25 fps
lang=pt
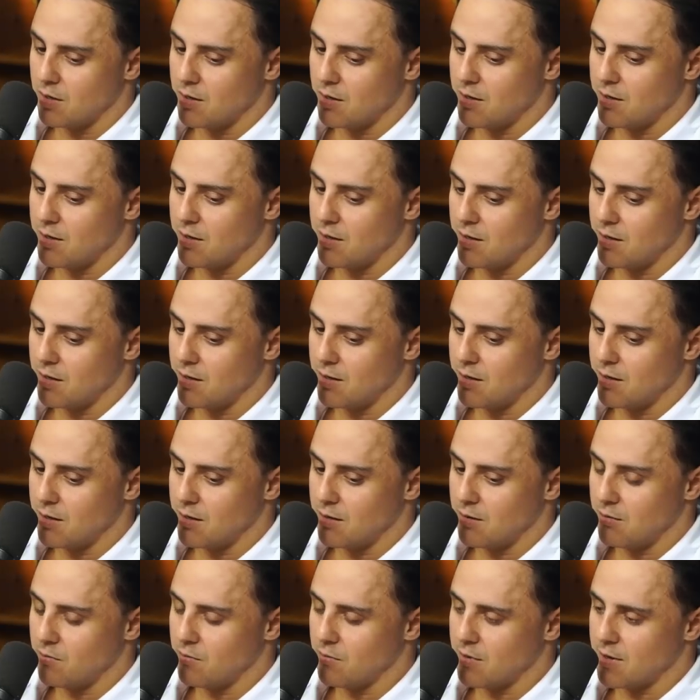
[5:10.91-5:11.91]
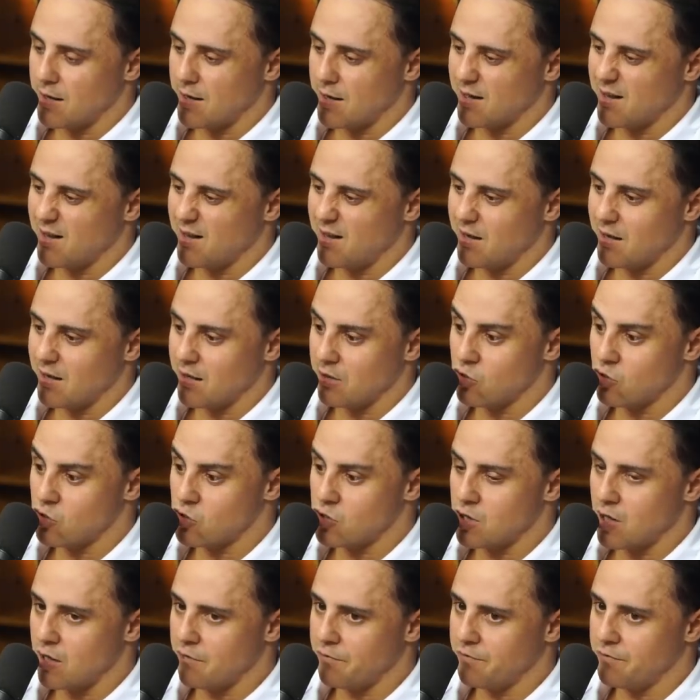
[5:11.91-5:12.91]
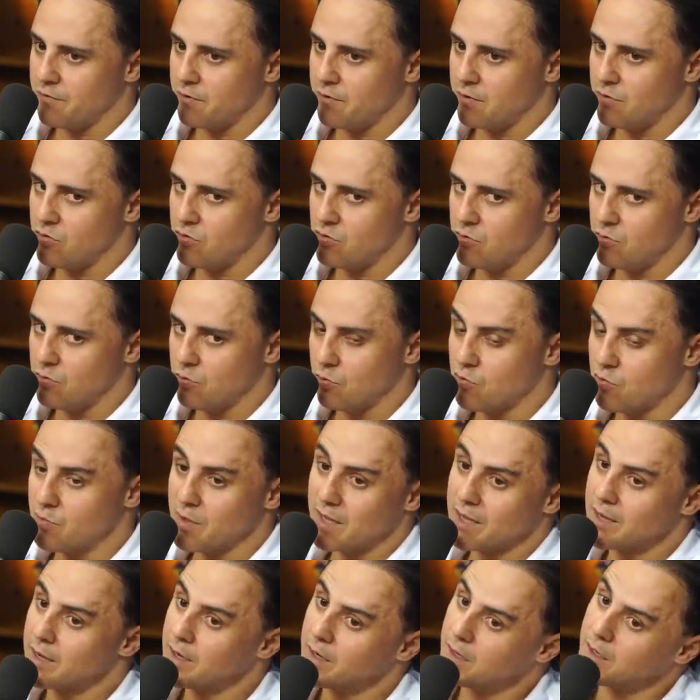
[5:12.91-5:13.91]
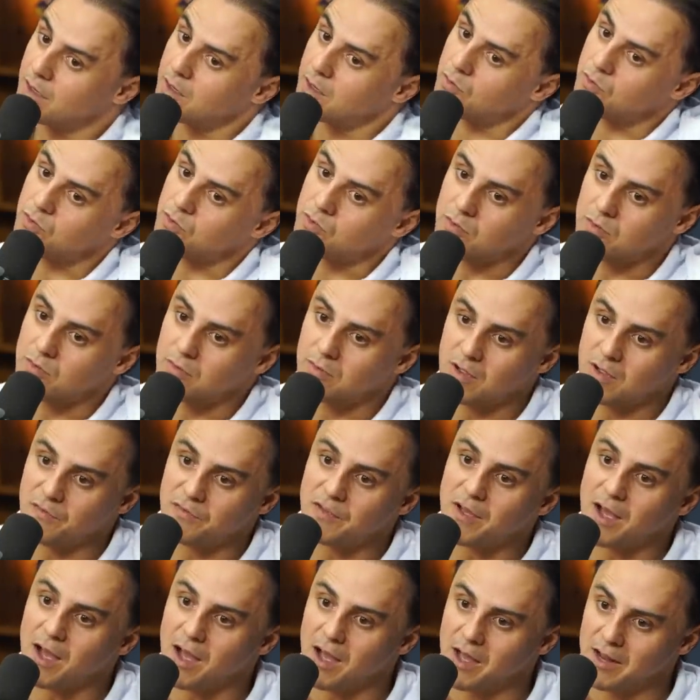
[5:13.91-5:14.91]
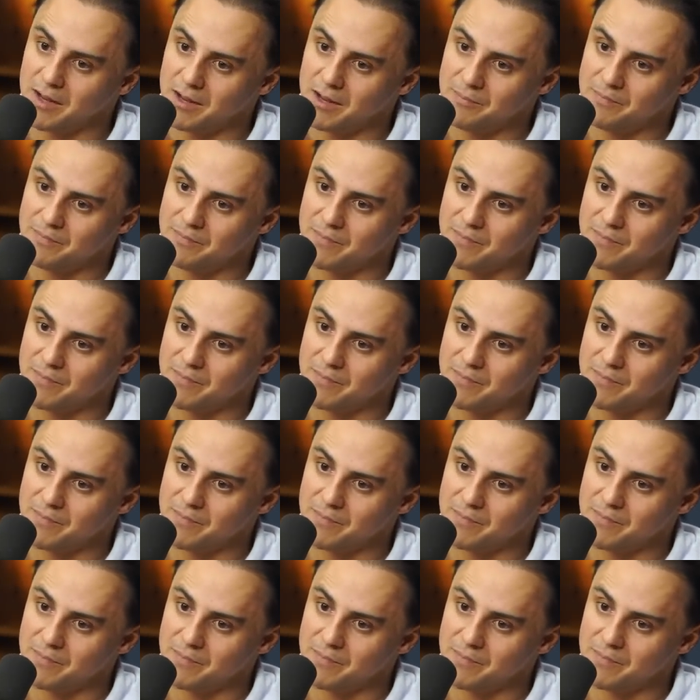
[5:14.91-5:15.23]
é, um cara que ele era chefe dos mecânicos na Ferrari,